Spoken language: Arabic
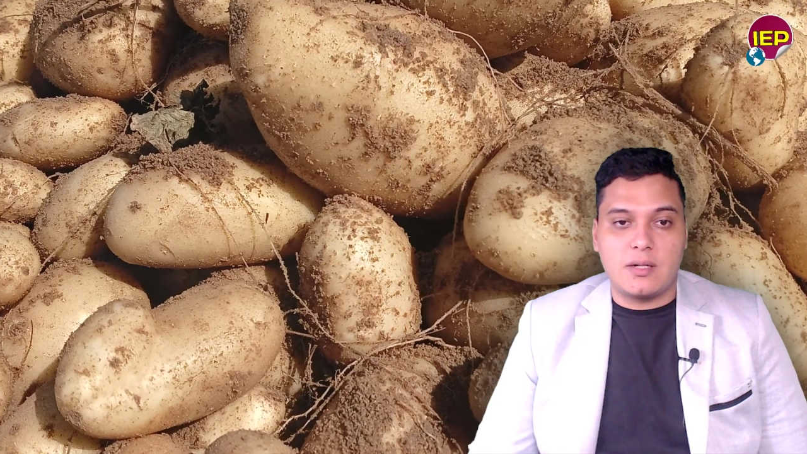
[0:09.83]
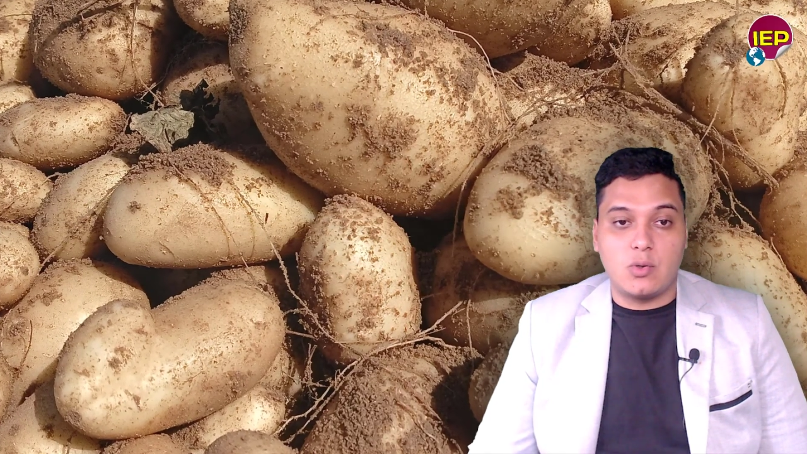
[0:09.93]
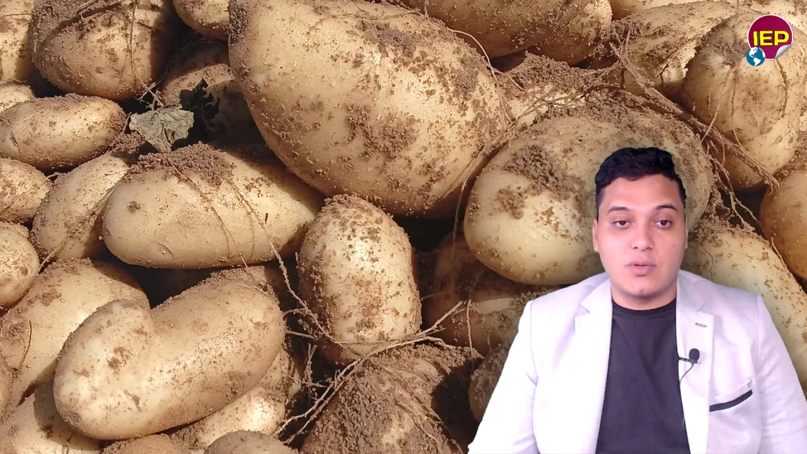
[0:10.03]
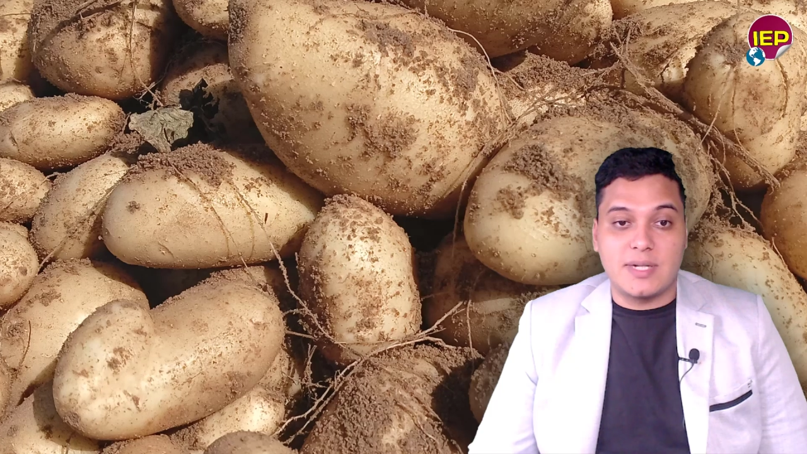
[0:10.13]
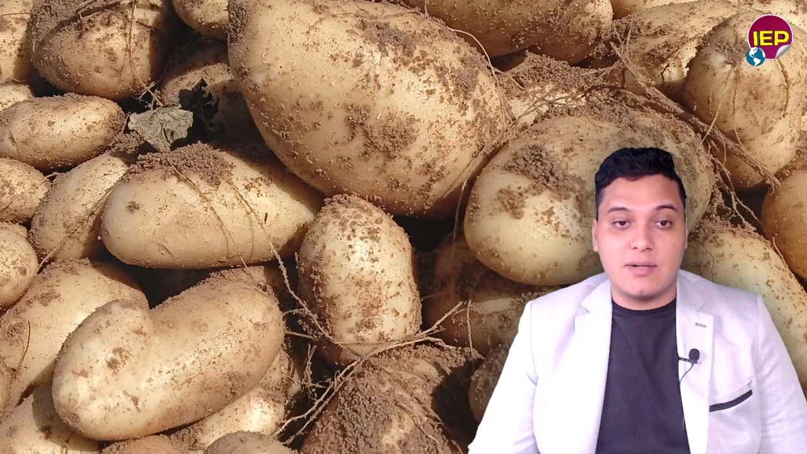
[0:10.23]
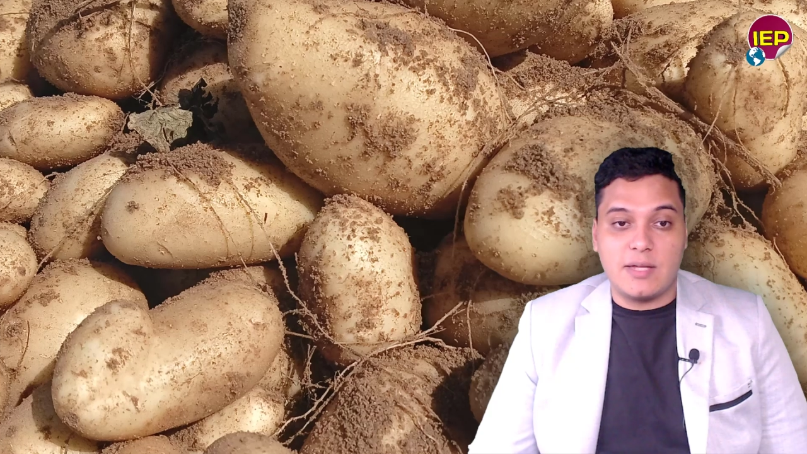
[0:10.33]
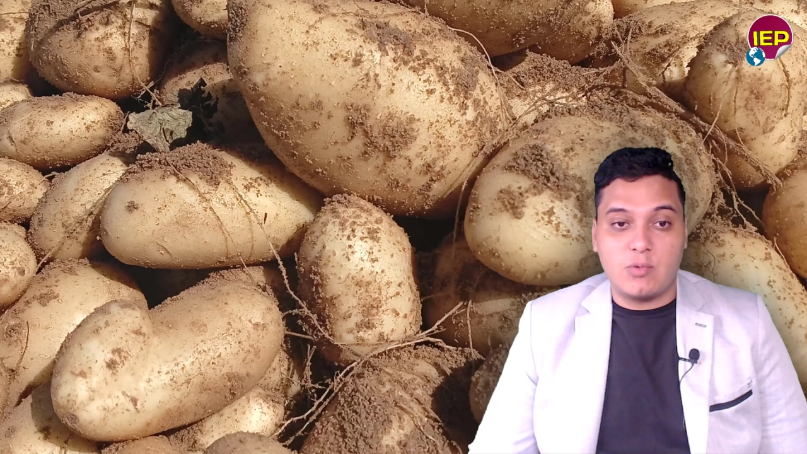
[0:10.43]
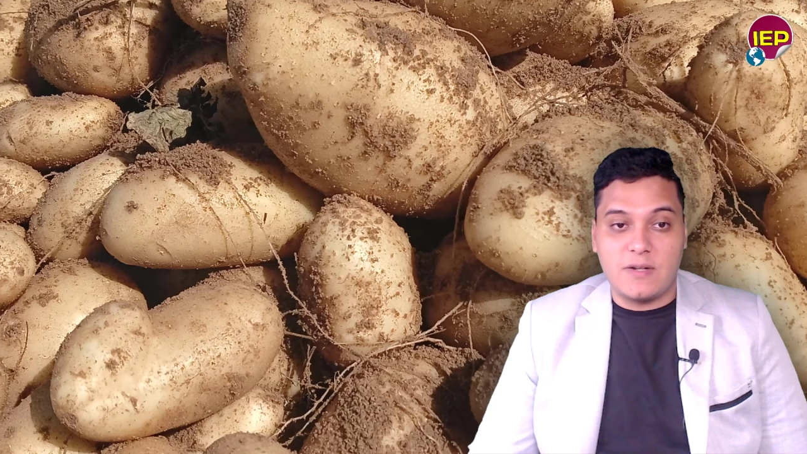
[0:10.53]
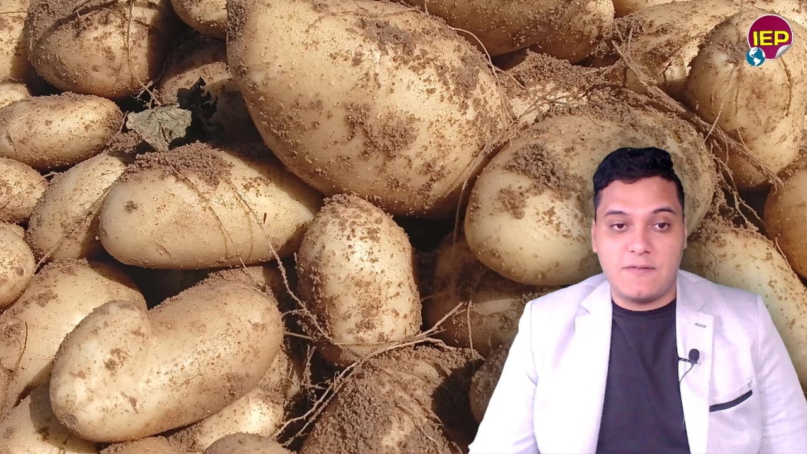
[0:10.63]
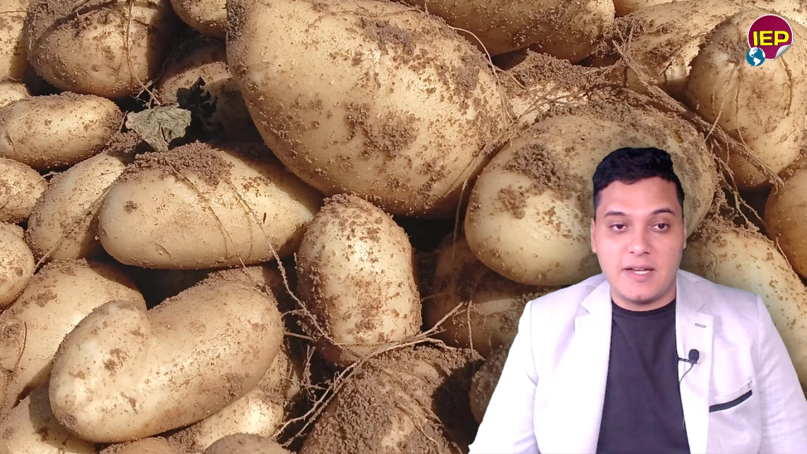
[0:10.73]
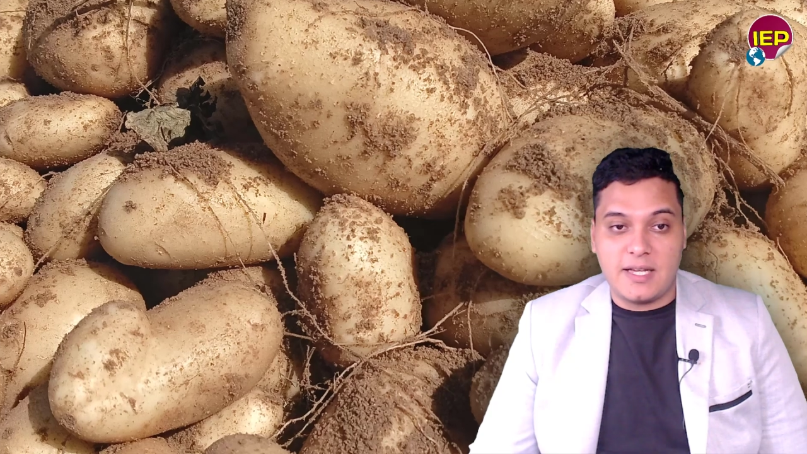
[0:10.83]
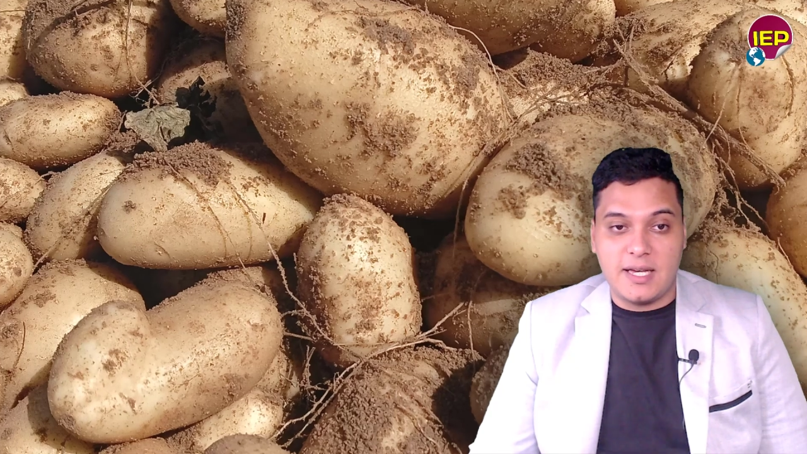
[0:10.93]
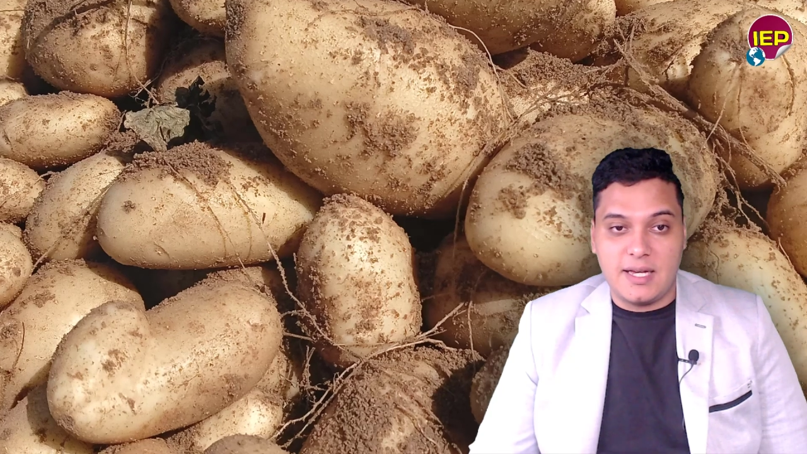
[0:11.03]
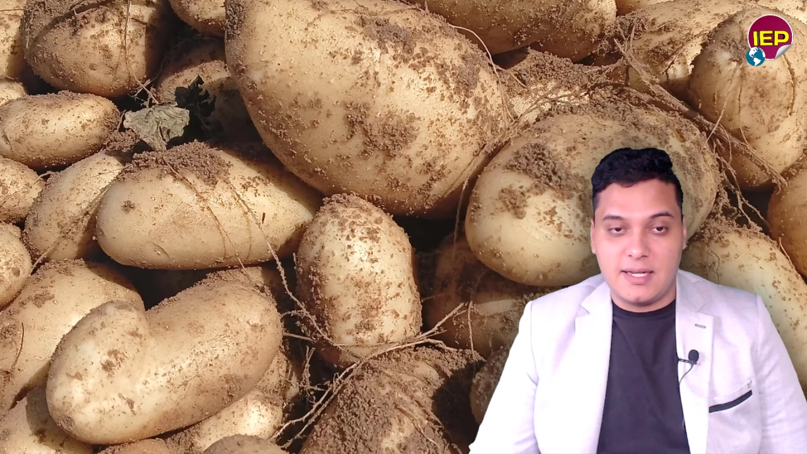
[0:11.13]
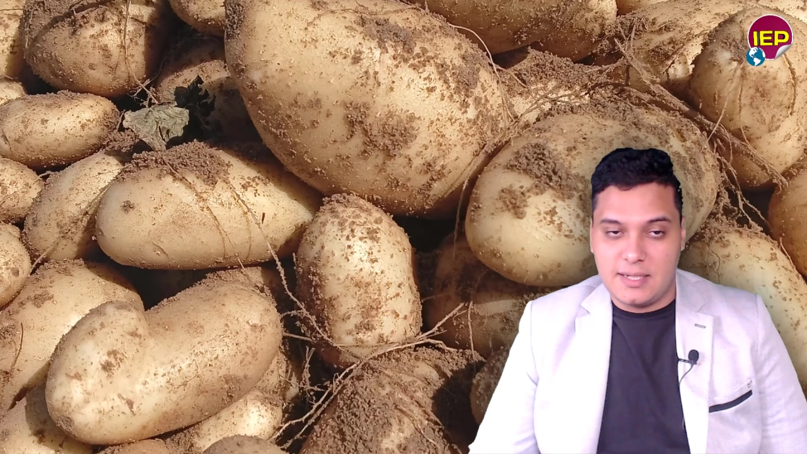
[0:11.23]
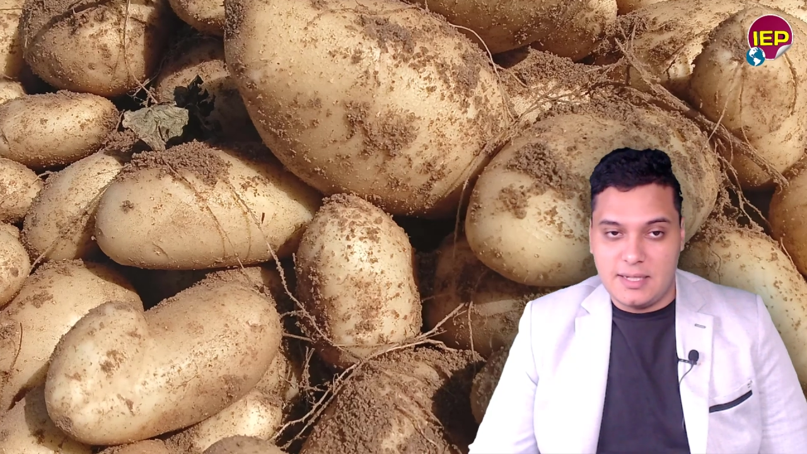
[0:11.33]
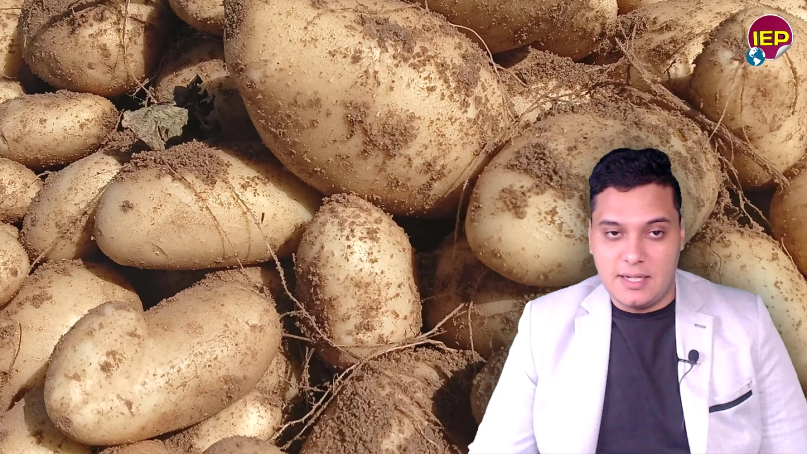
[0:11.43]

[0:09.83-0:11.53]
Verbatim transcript: الخضروات والفاكهة